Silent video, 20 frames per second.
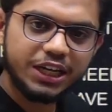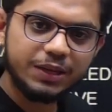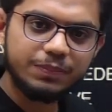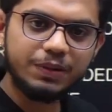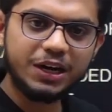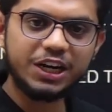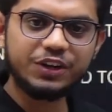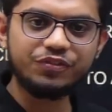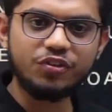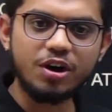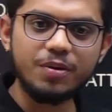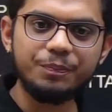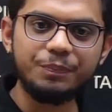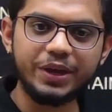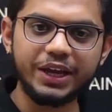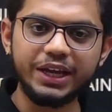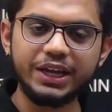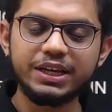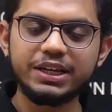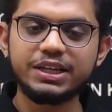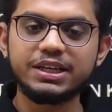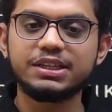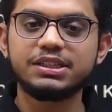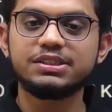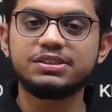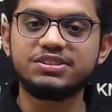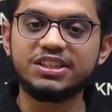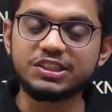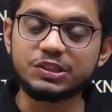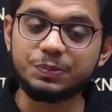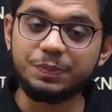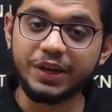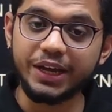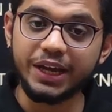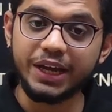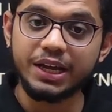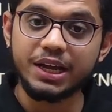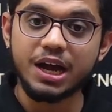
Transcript: प्लेटफॉर्म पे जिसमें